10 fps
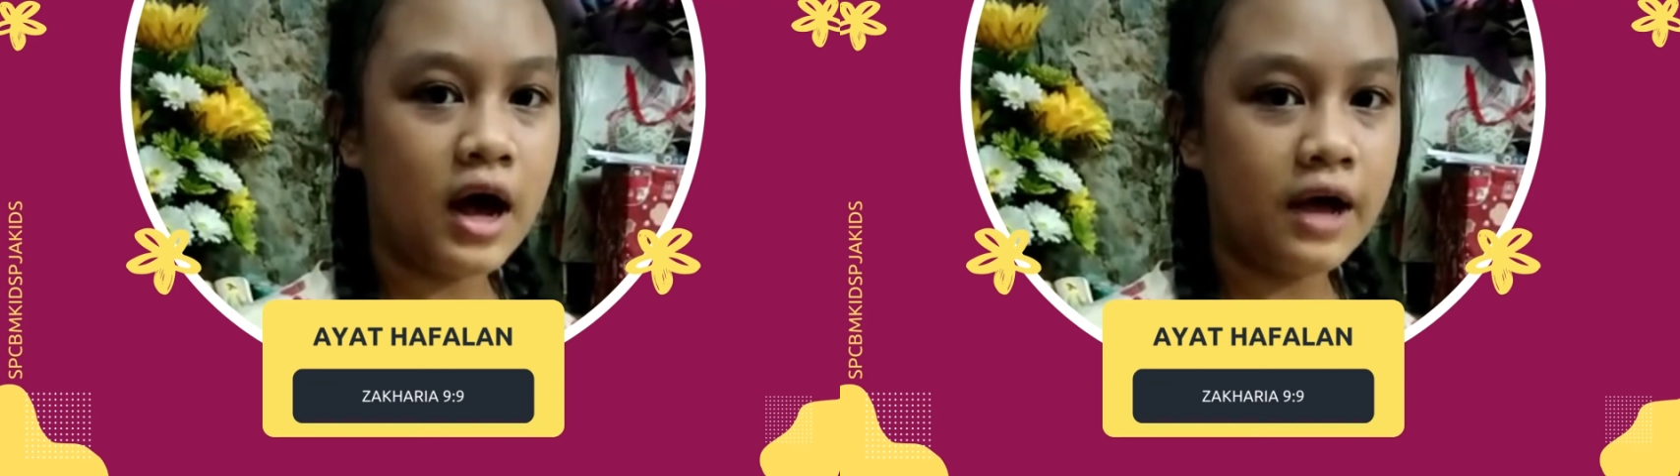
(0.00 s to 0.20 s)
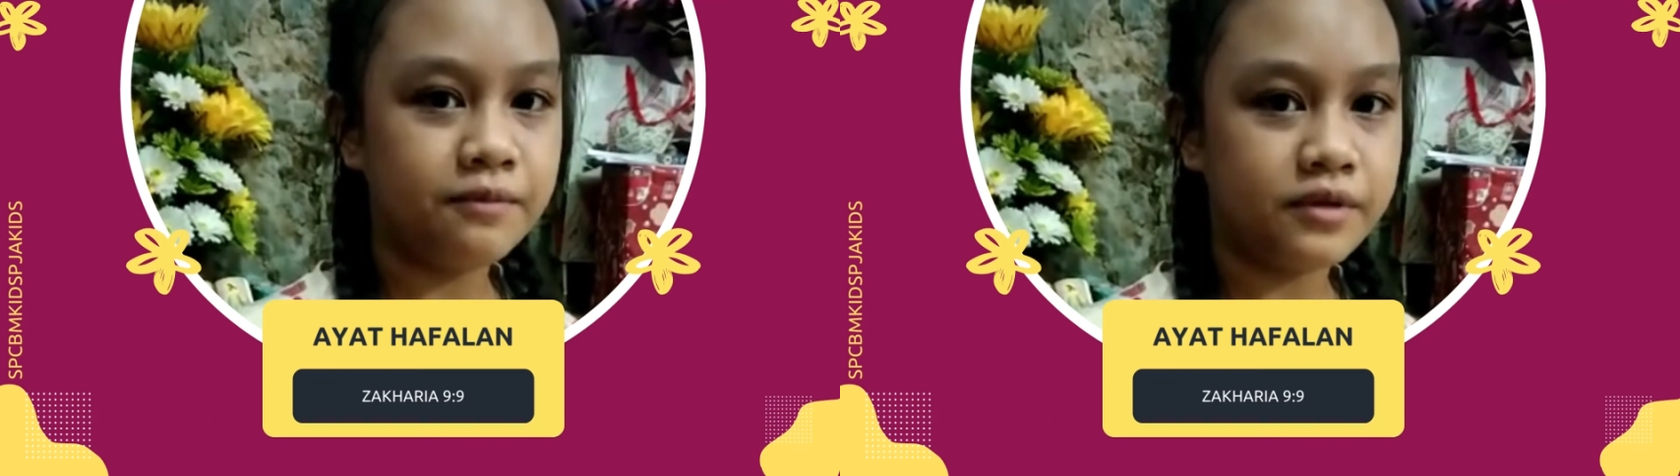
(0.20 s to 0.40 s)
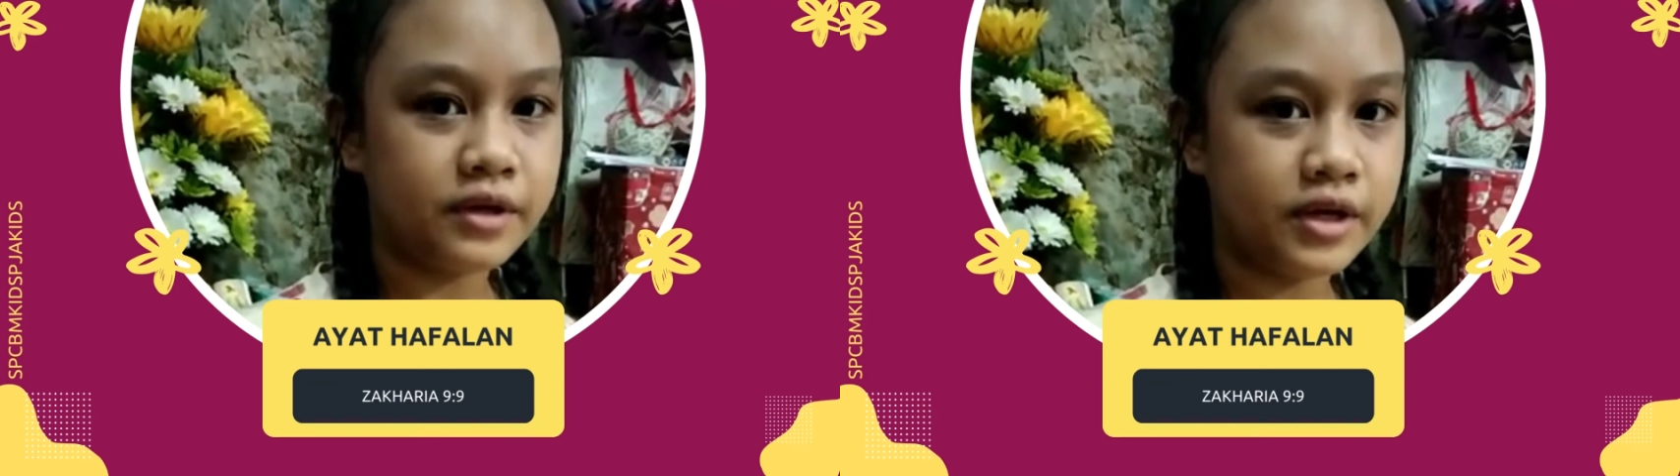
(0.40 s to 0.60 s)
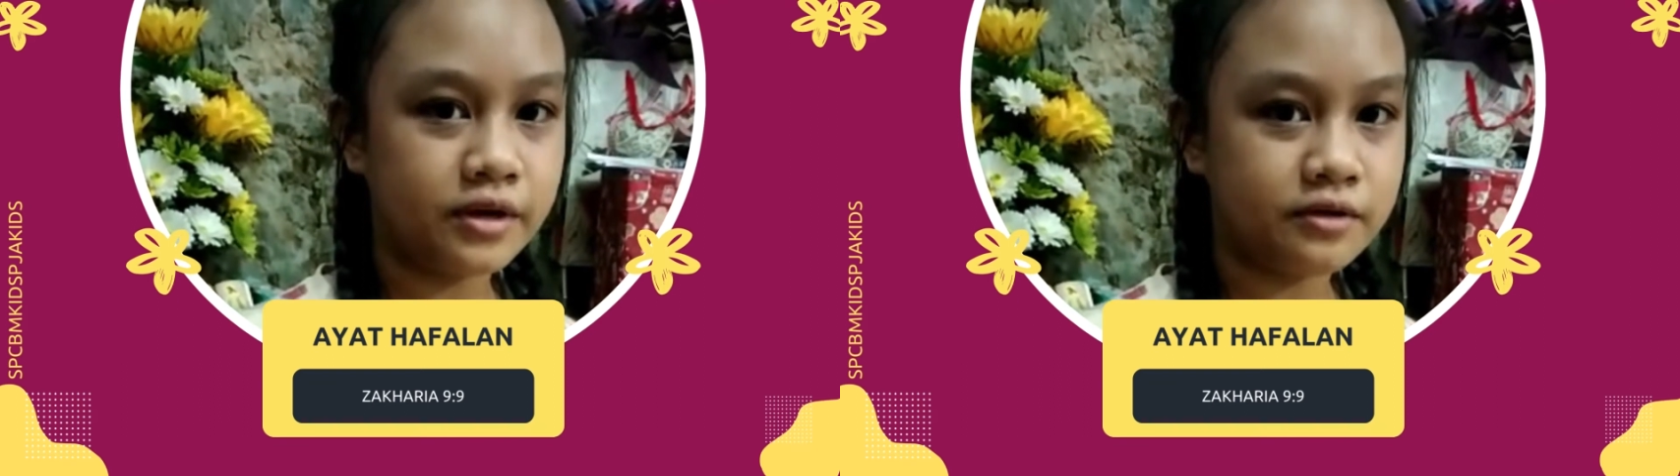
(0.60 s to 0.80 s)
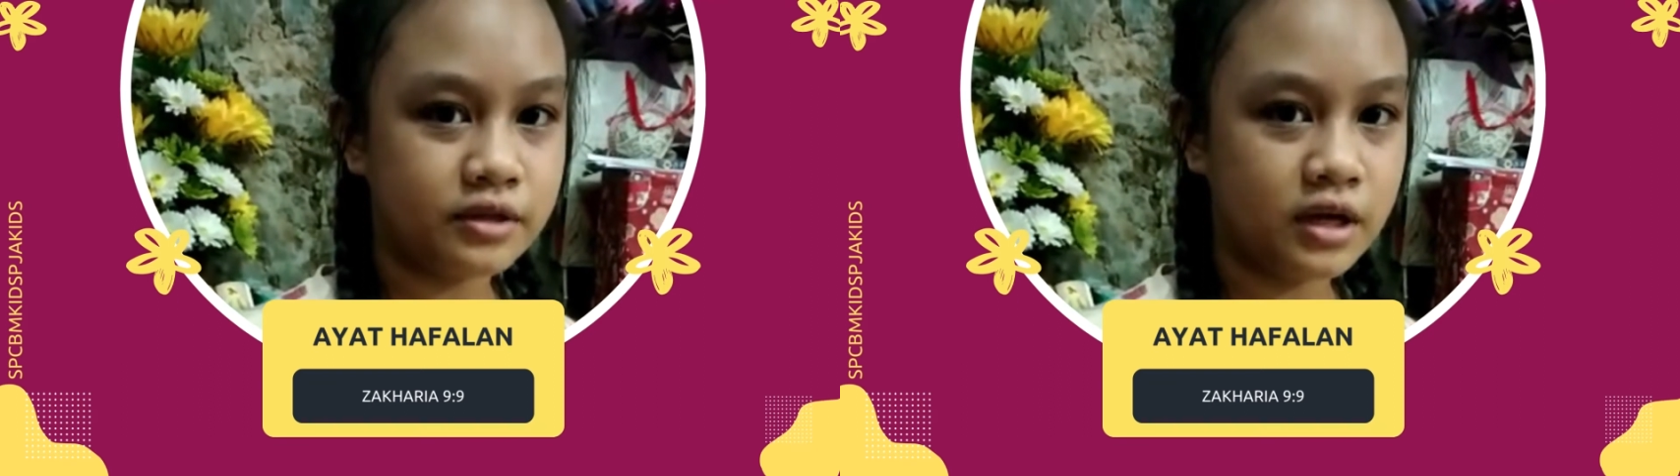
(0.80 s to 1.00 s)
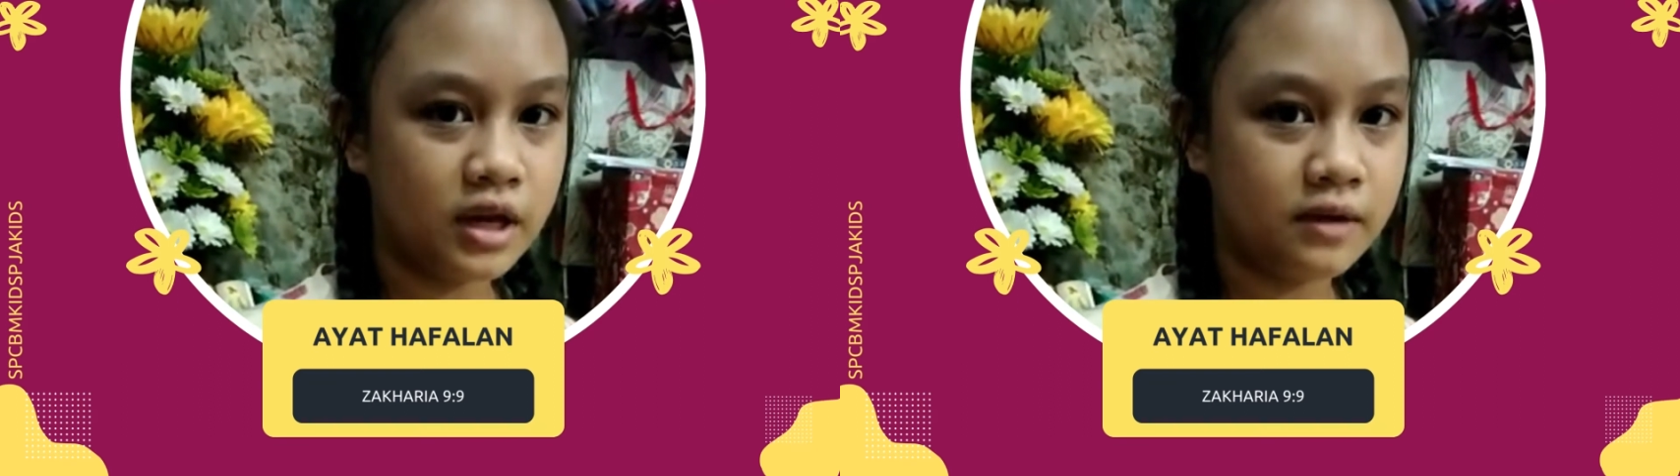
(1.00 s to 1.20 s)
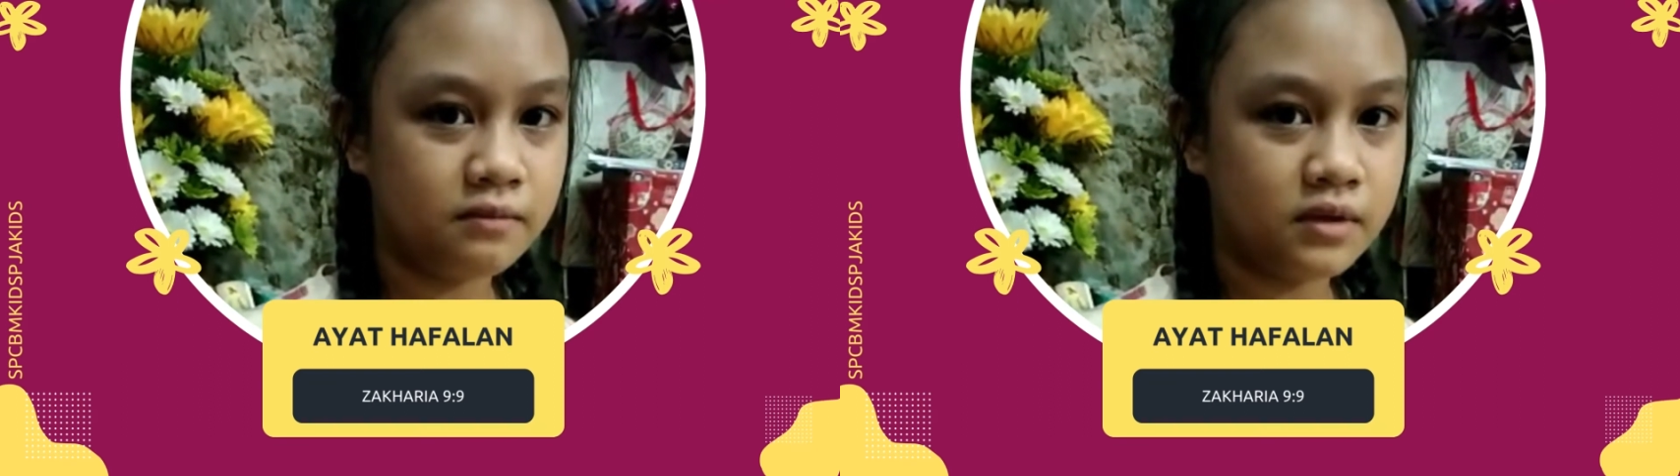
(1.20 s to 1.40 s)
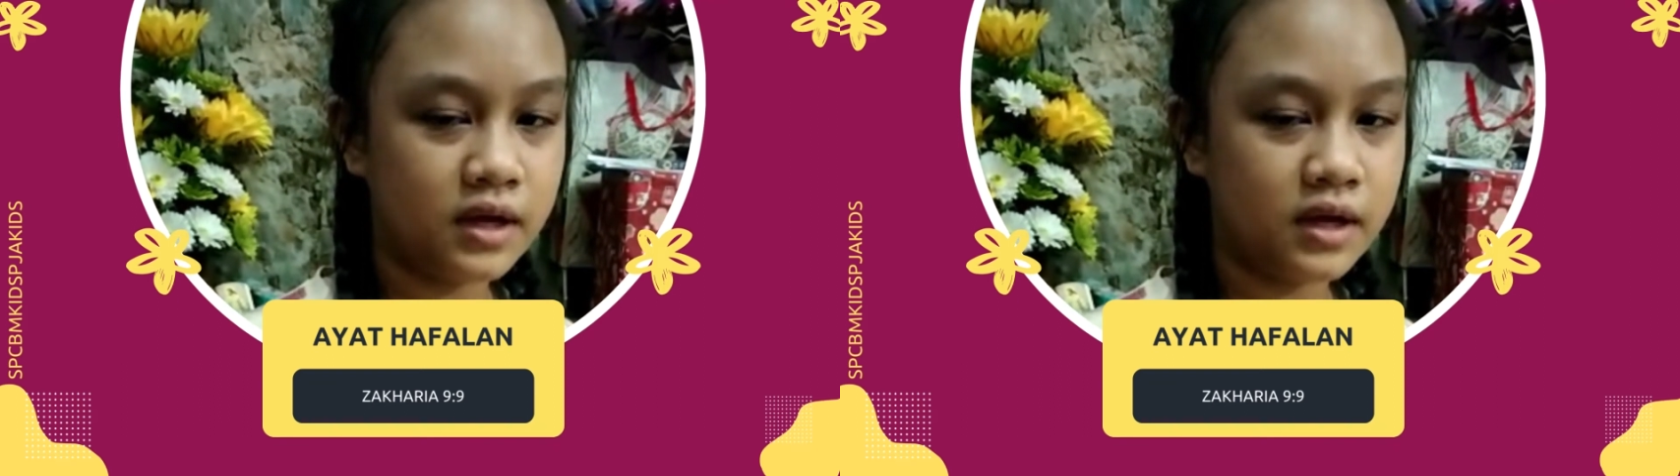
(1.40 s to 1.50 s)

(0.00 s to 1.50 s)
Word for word: Hai teri Yerusalem,